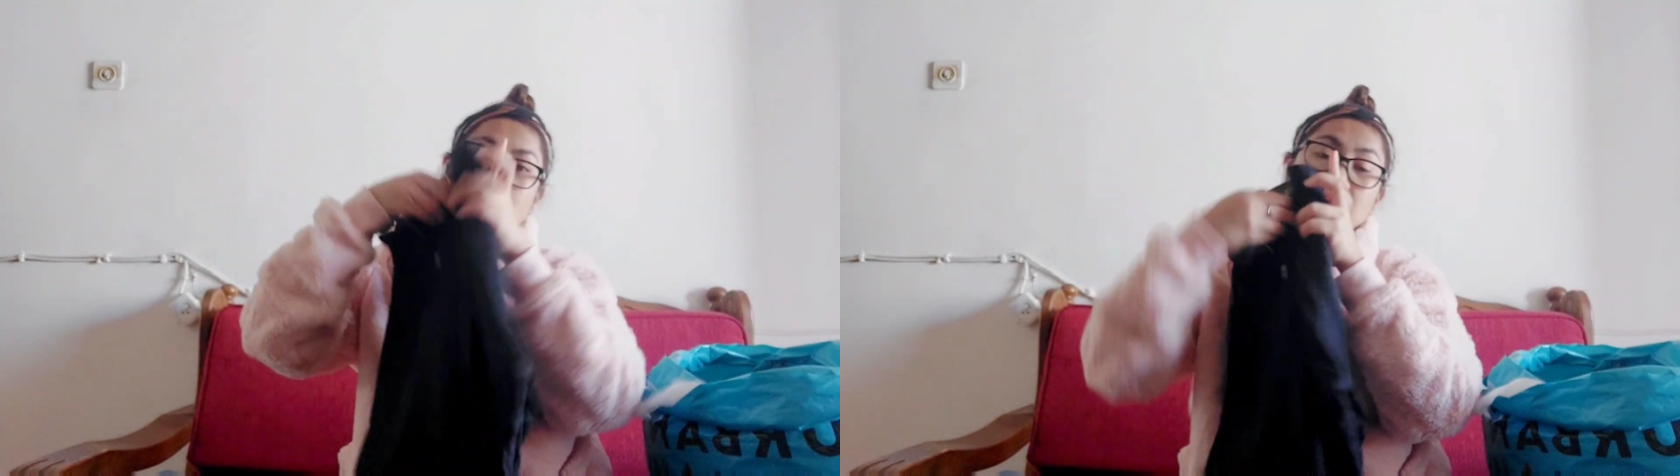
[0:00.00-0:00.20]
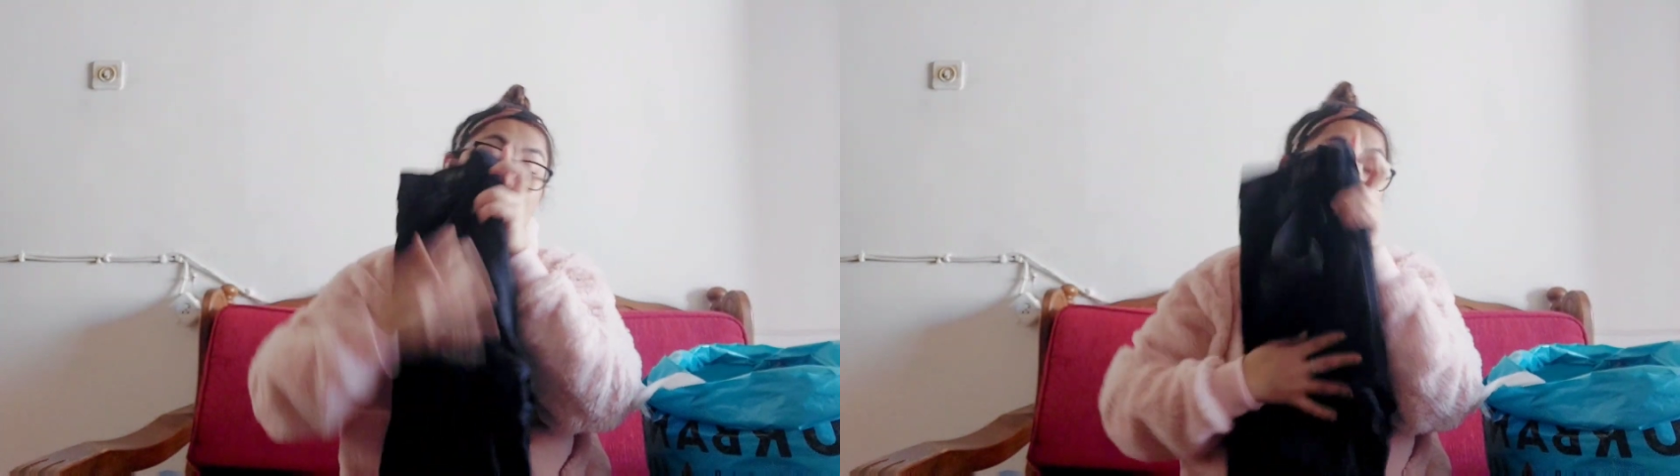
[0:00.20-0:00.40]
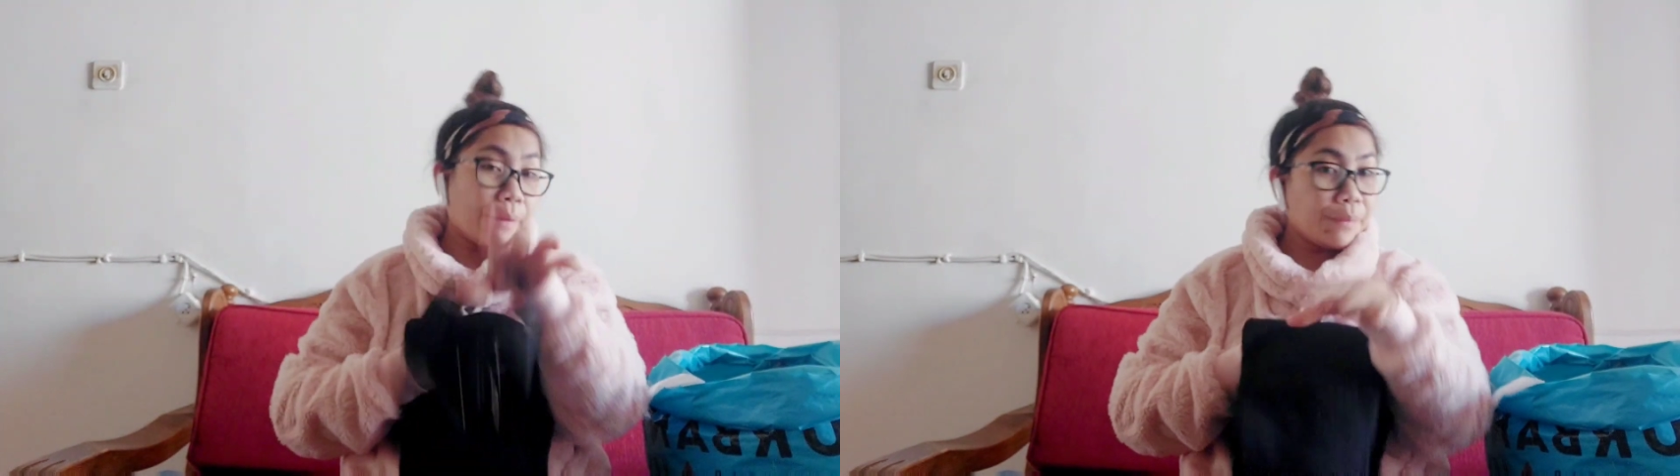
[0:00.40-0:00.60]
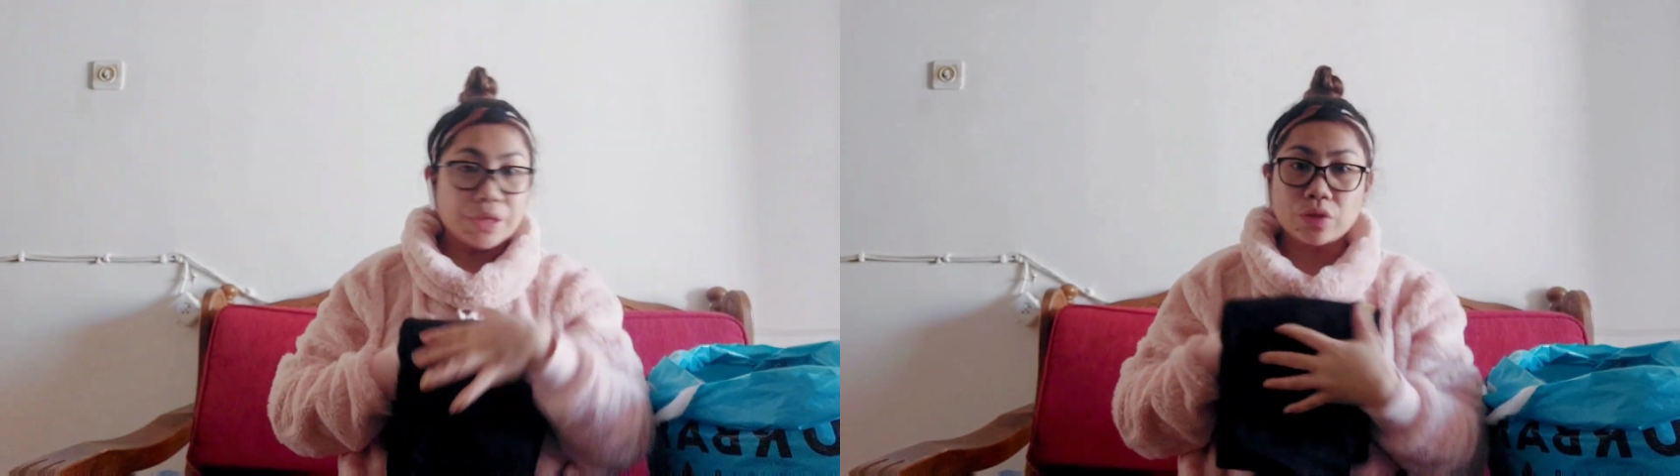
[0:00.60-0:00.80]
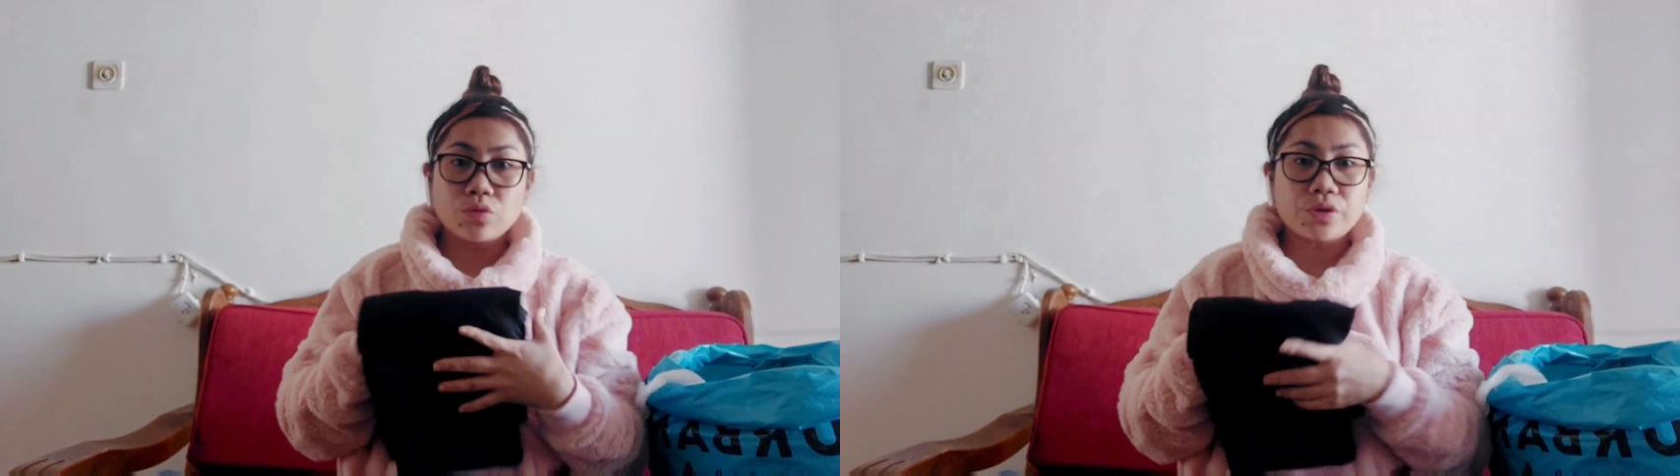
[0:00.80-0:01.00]
Ang
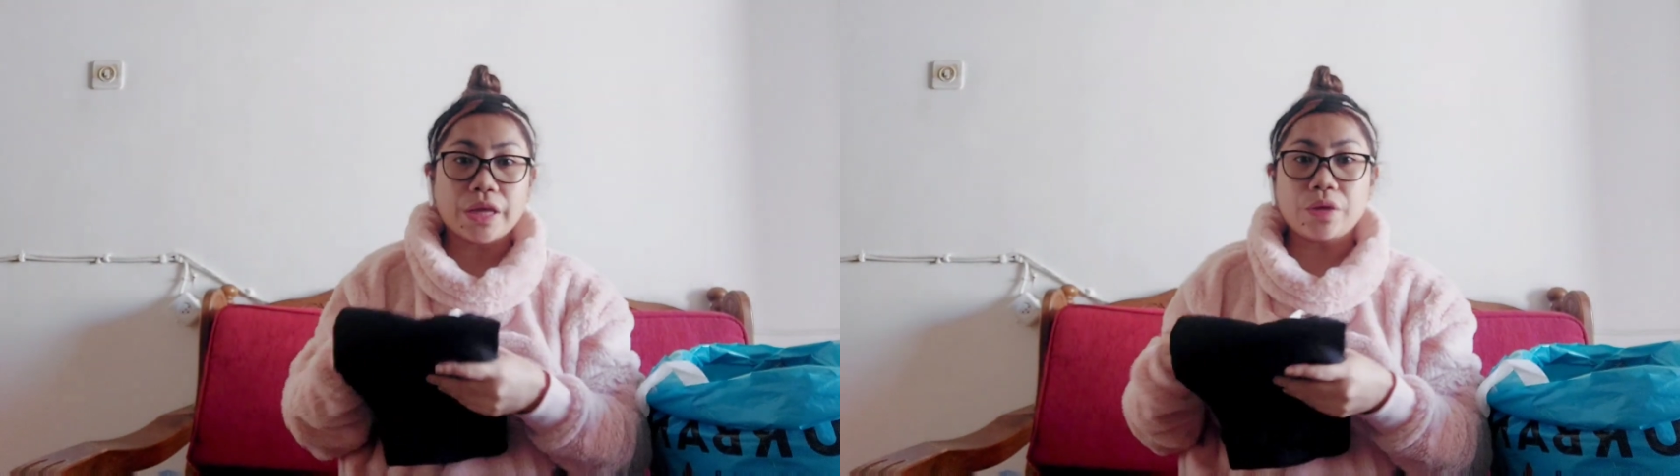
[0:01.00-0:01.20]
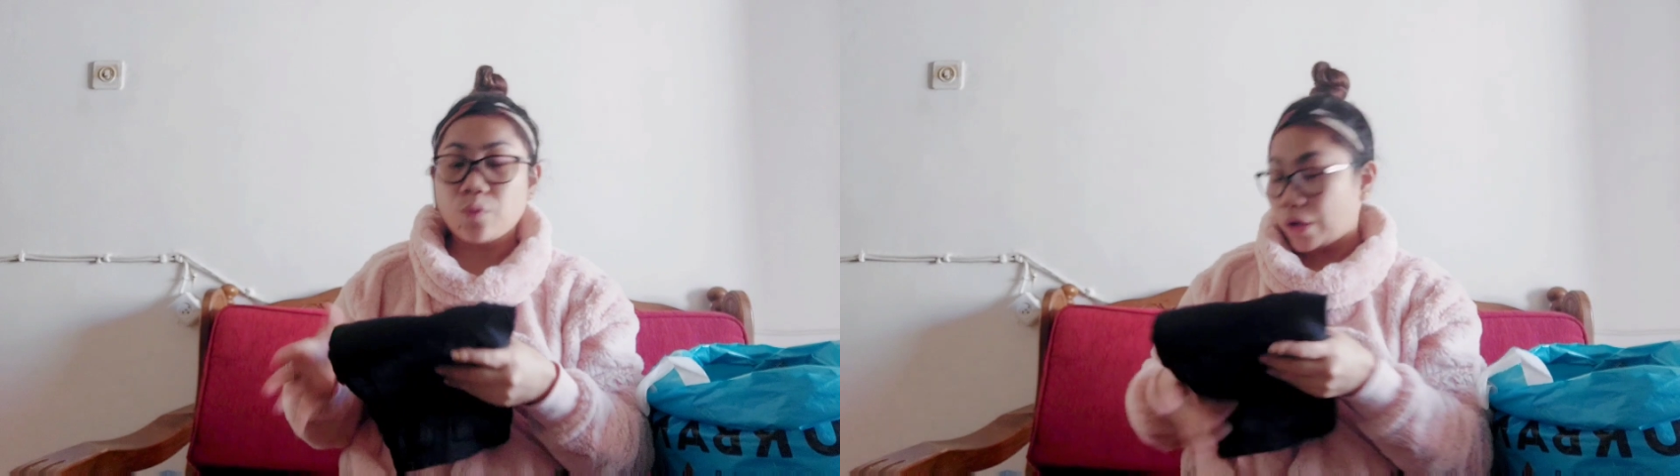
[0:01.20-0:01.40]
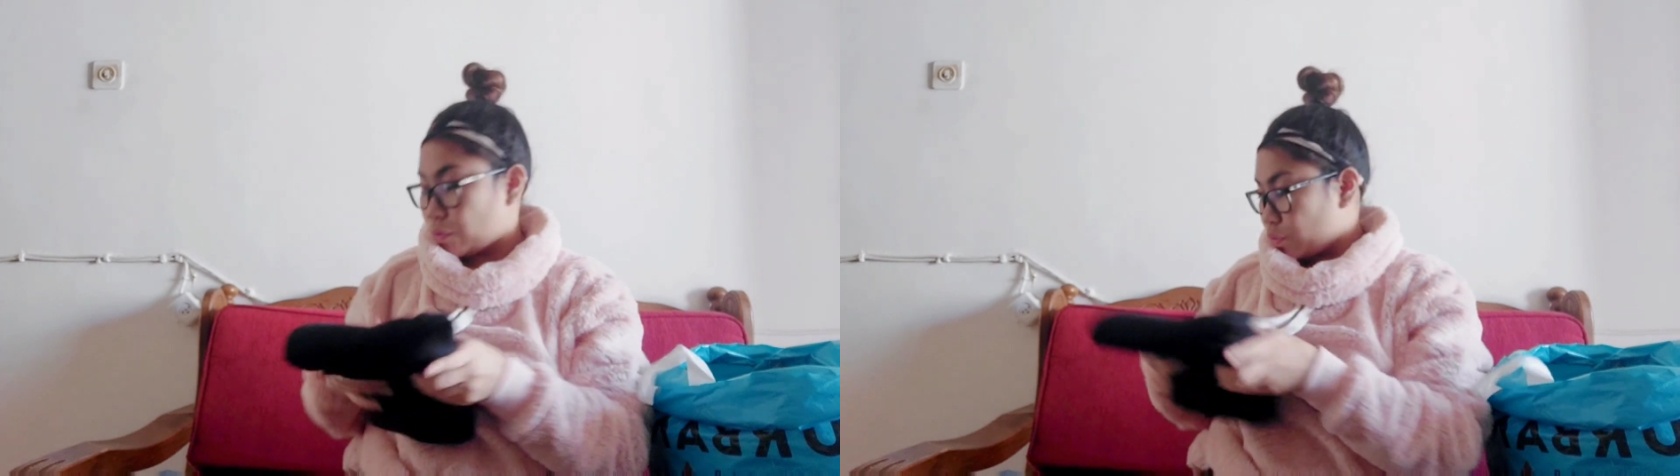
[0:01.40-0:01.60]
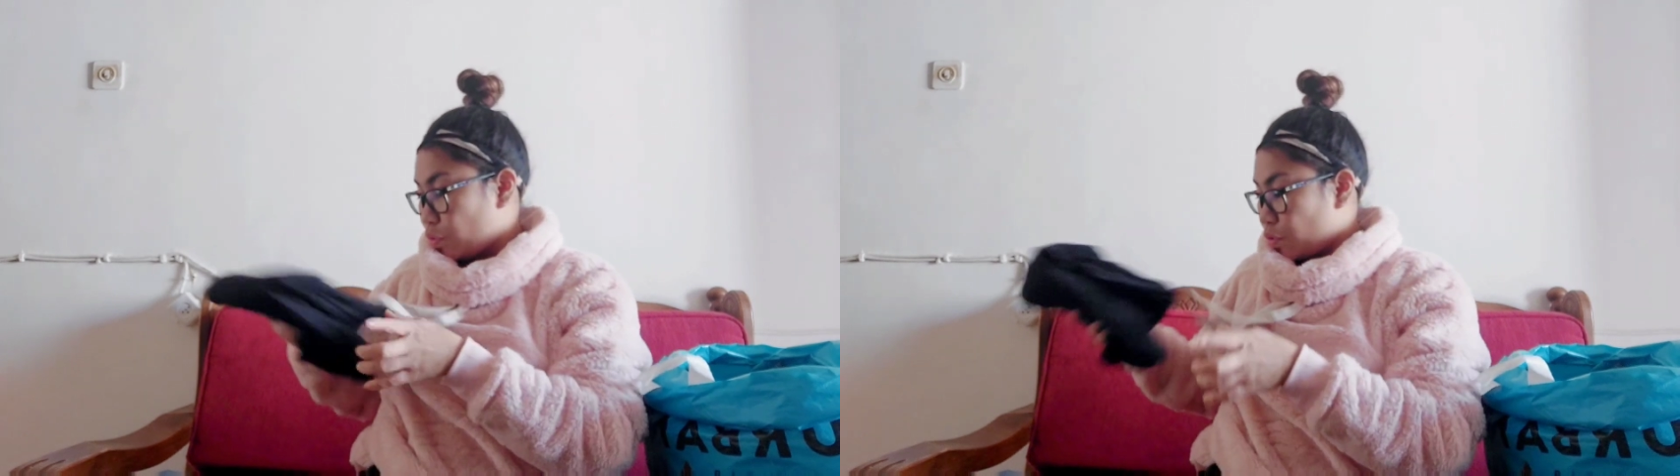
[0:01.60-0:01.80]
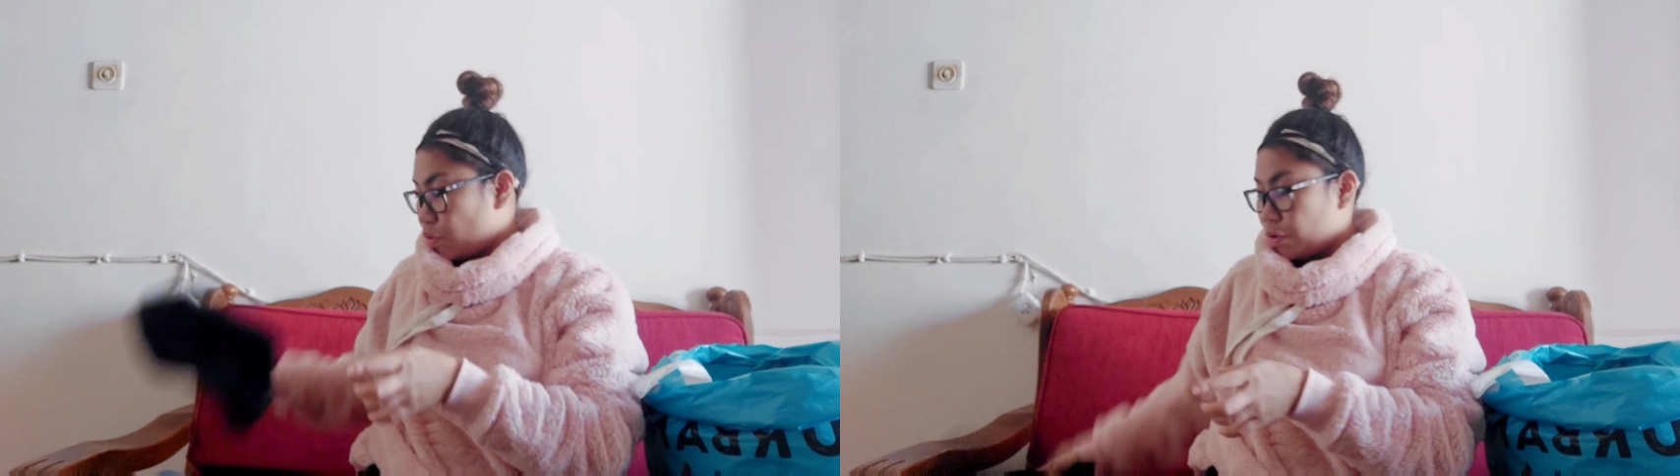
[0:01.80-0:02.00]
dami nitong naiwan ko
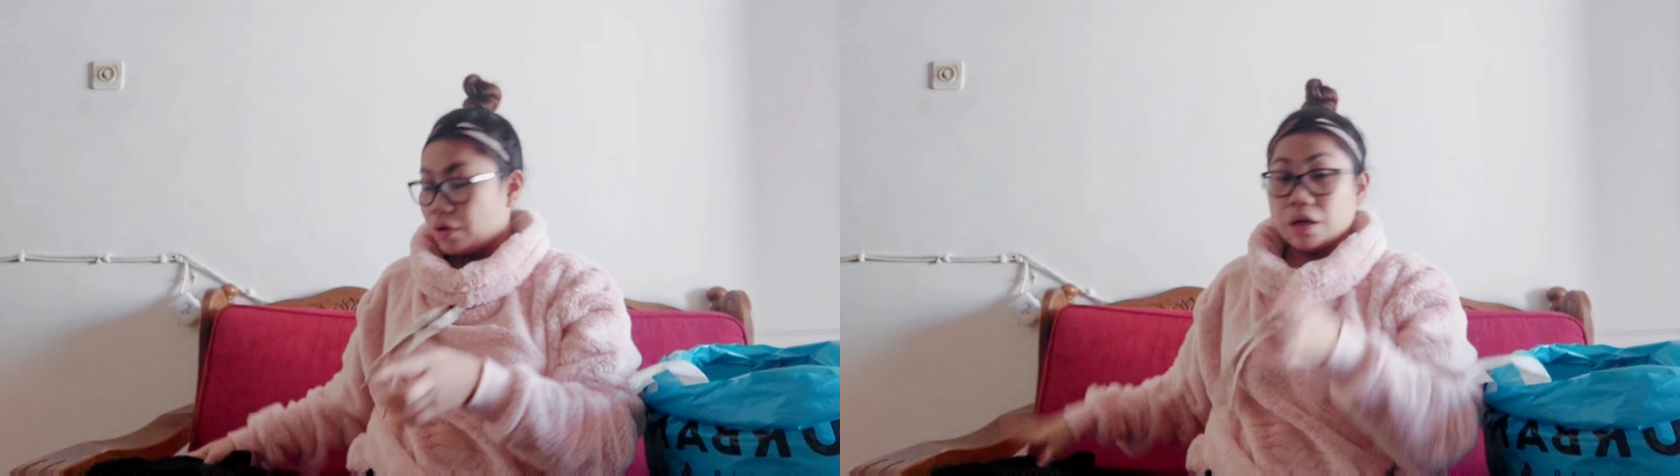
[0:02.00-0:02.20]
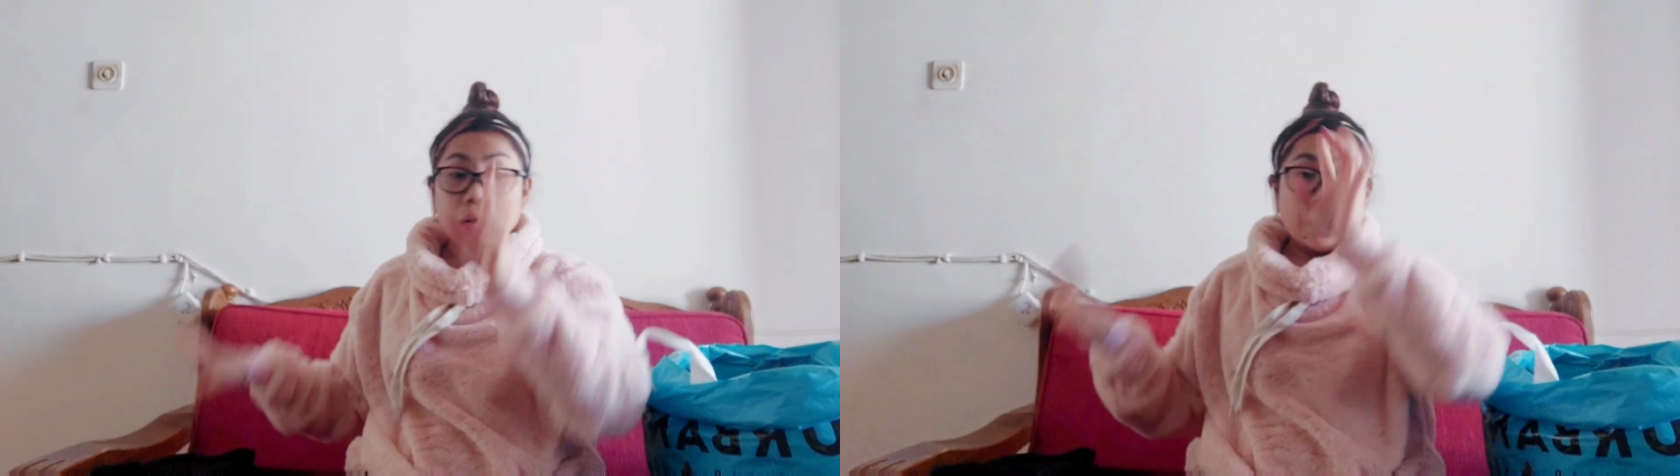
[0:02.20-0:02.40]
doon.